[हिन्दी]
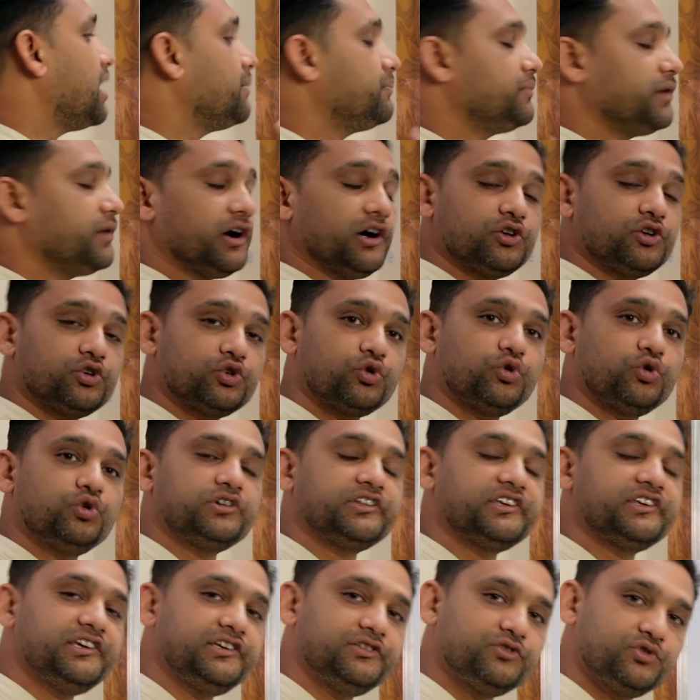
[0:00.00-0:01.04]
आप
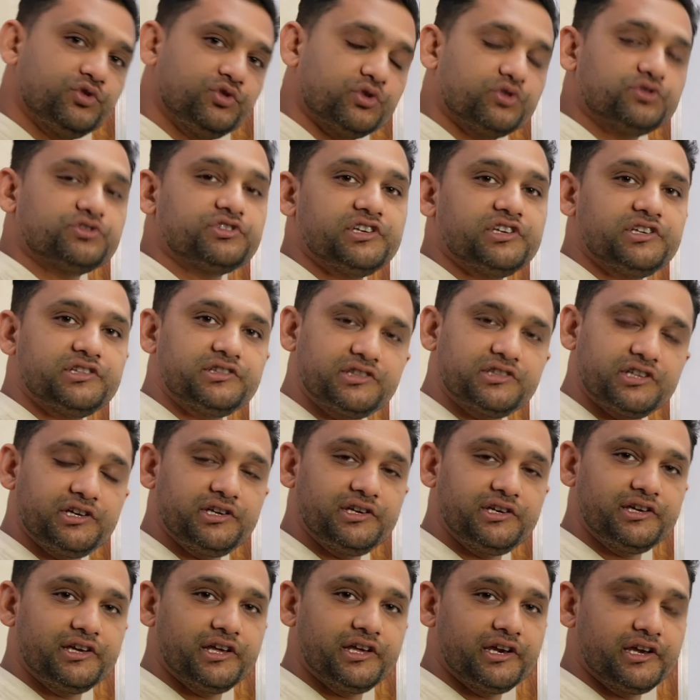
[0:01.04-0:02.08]
अखरोट की दो से
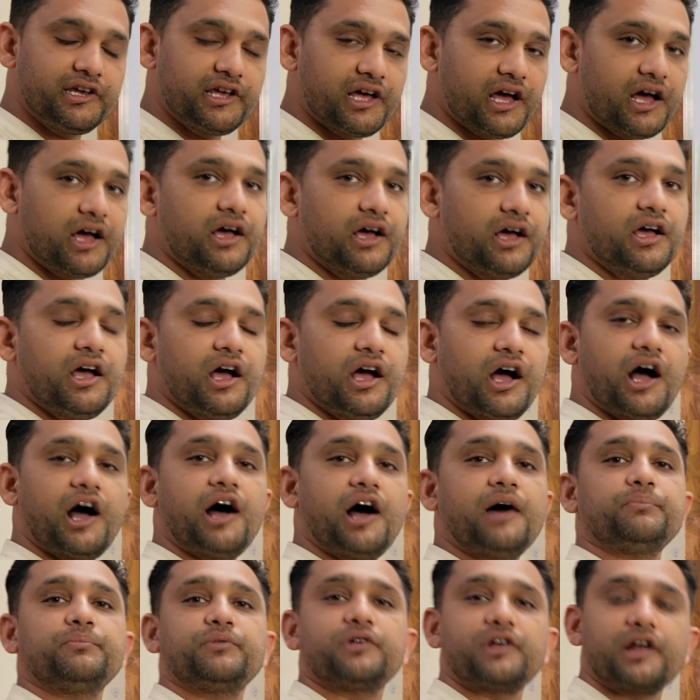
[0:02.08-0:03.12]
तीन गिरियाँ
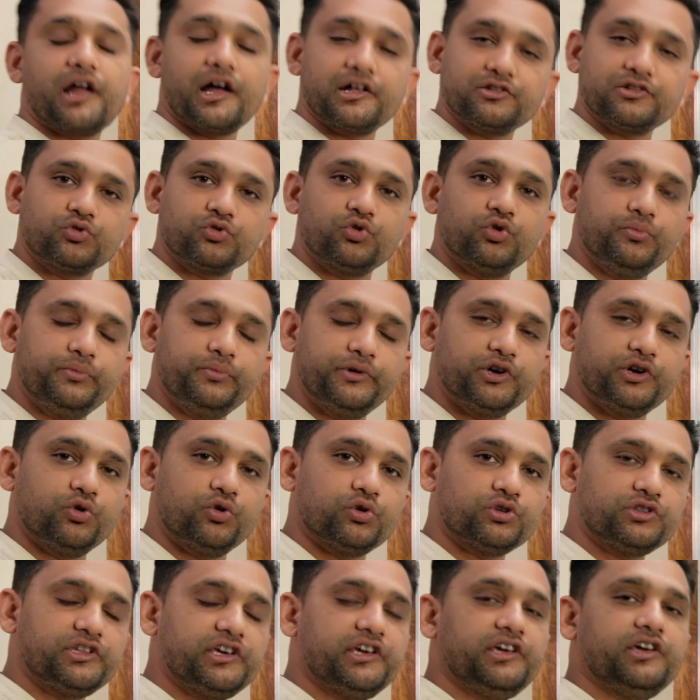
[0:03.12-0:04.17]
आप रात को
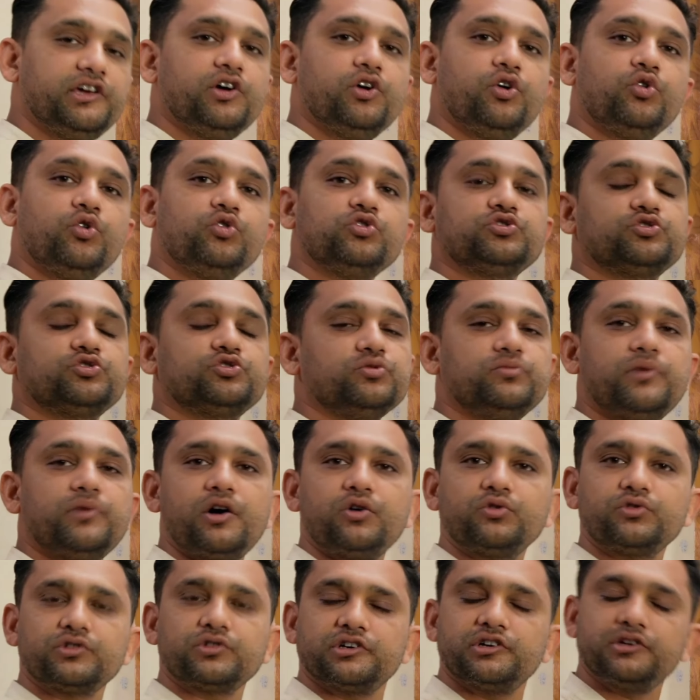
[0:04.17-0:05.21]
भिगो दें और सुबह
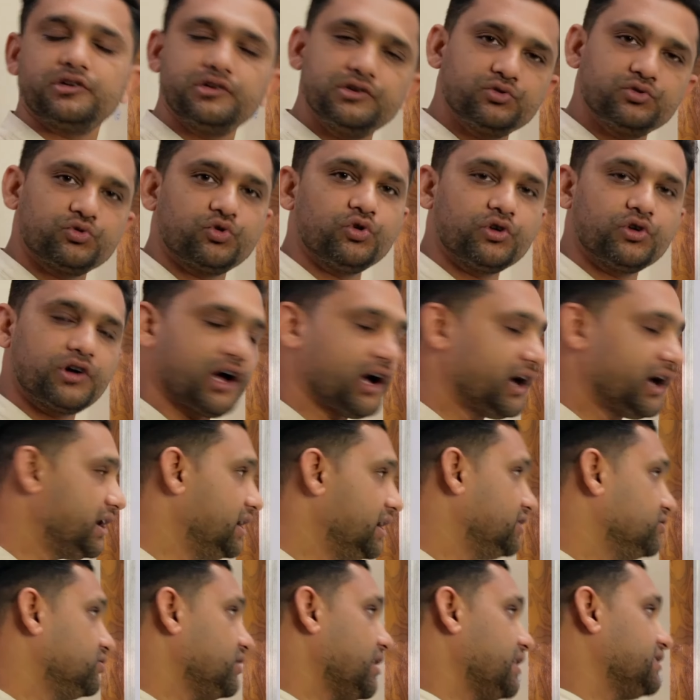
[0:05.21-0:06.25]
उठकर इनको खा
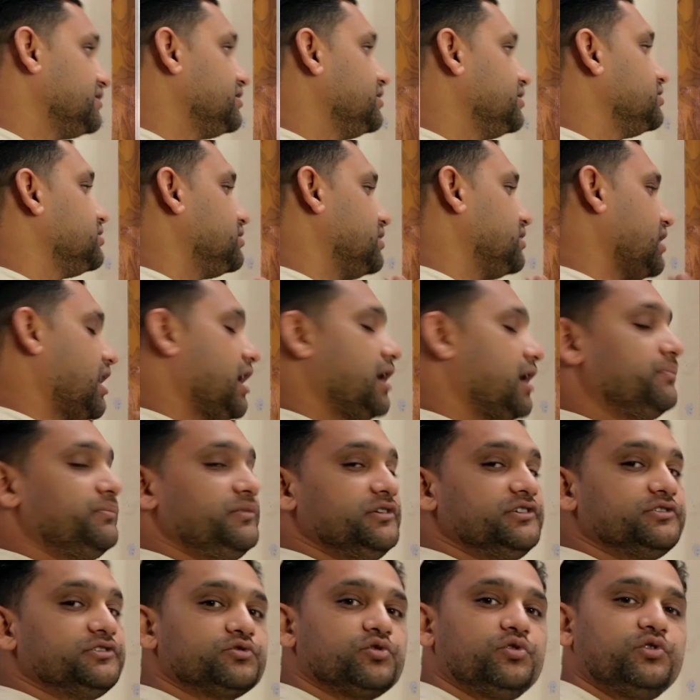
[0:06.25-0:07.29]
लें तो ऐसे आप
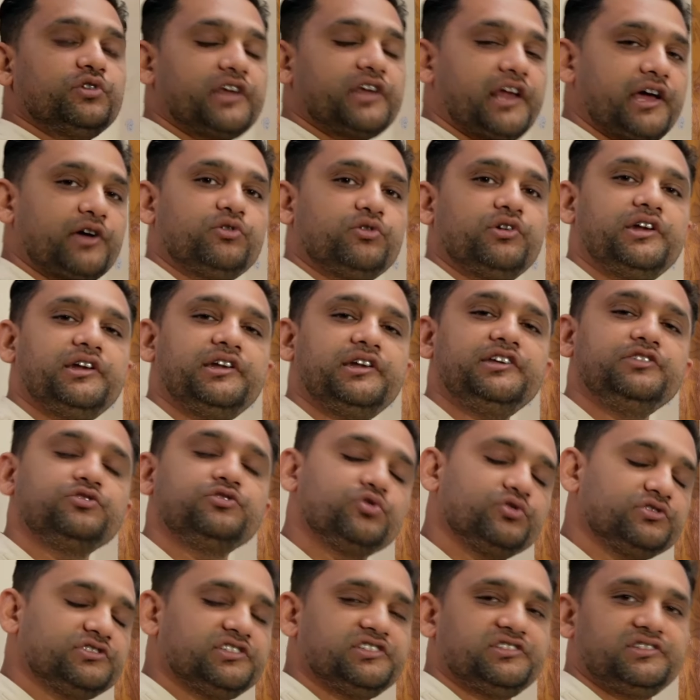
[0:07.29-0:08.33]
इसको रेगुलरली
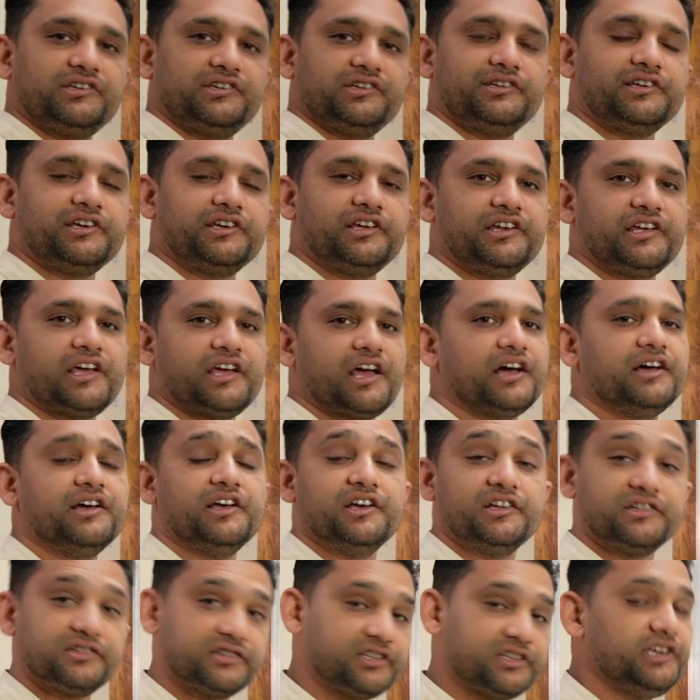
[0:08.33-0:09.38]
दो से तीन गिरियाँ
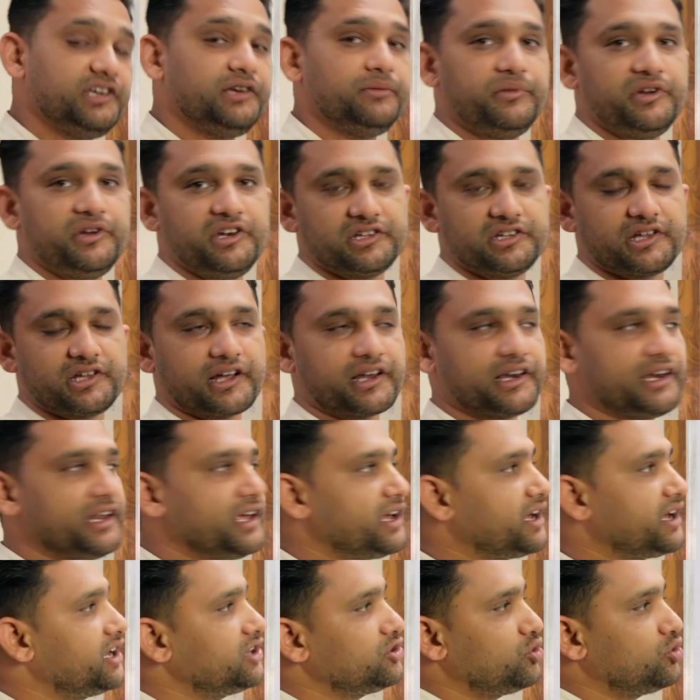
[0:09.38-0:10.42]
तीन महीने तक
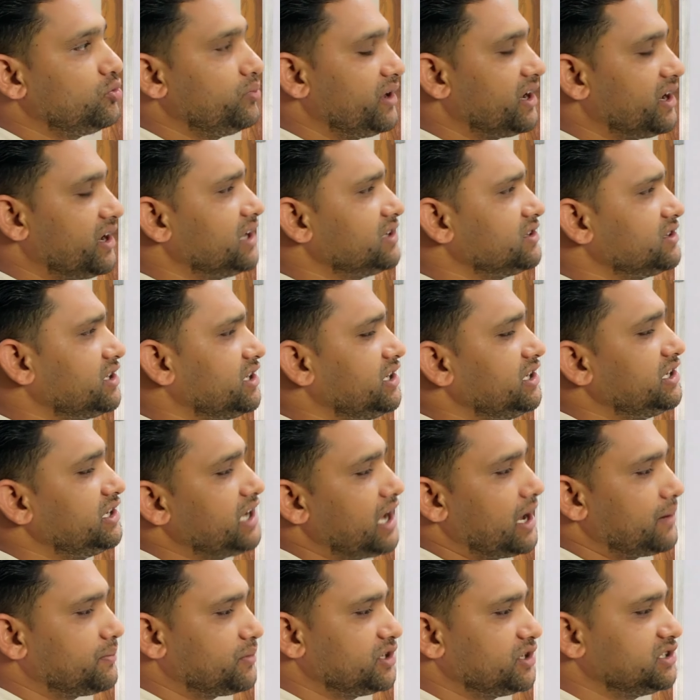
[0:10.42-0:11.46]
लेंगे तो ओमेगा थ्री
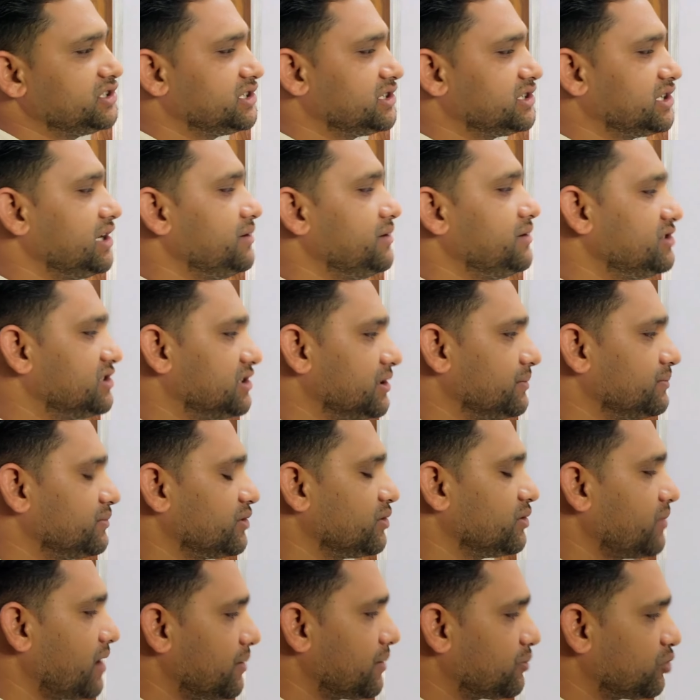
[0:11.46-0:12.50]
के आपके जितने भी
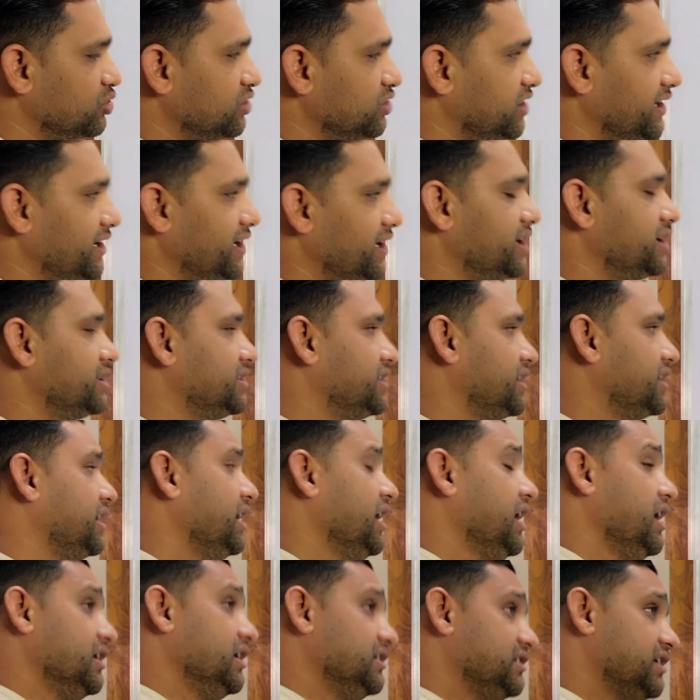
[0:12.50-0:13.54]
सिम्टम आपको दिख रहे थे
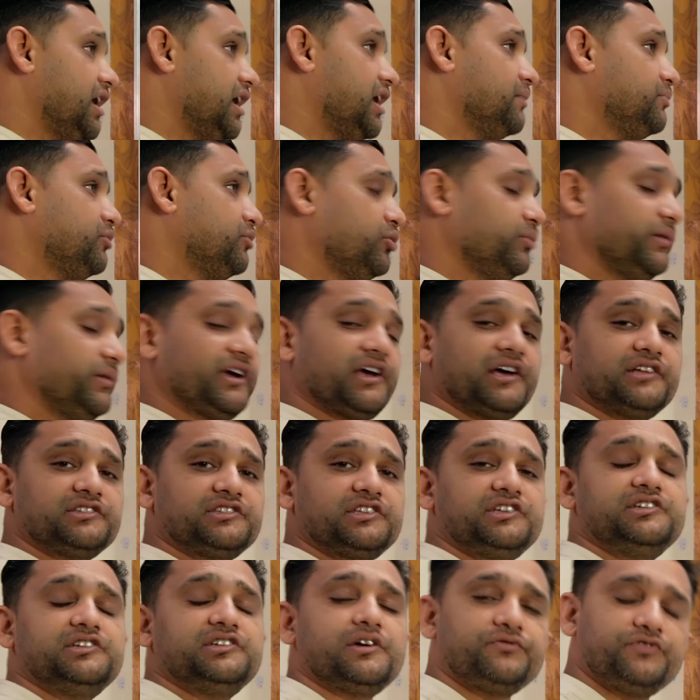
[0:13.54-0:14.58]
या आप ओमेगा
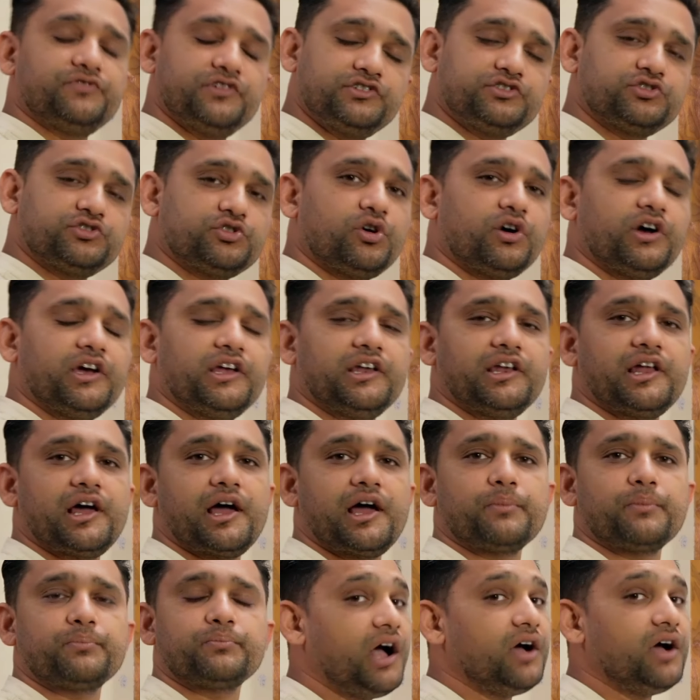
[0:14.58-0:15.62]
थ्री या फिश ऑयल
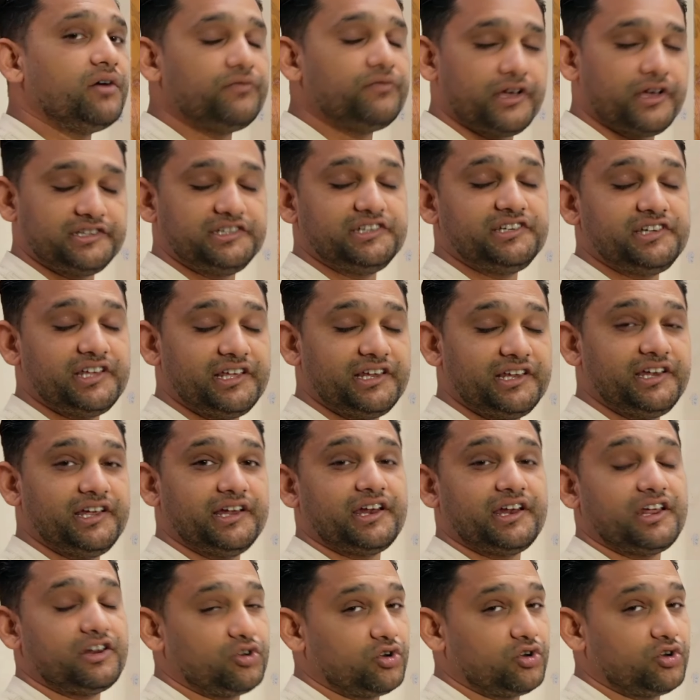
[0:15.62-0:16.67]
आप, आप
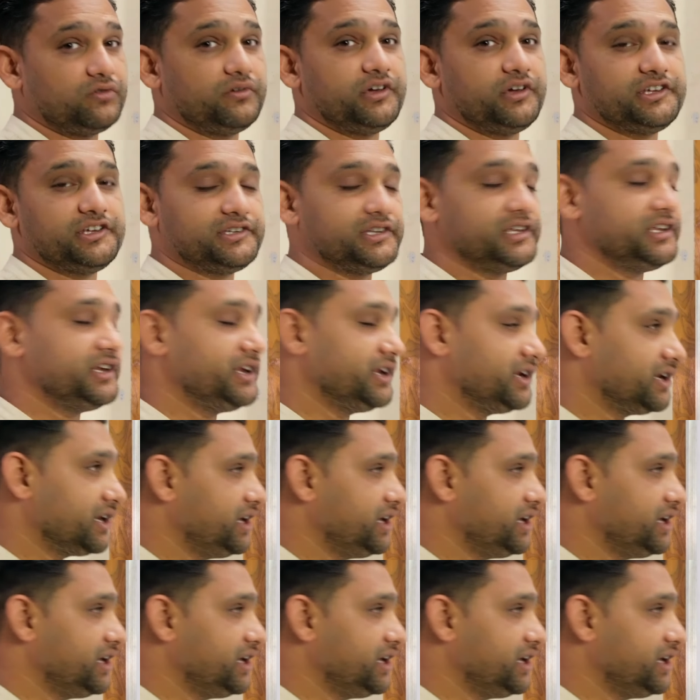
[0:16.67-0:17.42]
वेजिटेरियन है नॉन वेजिटेरियन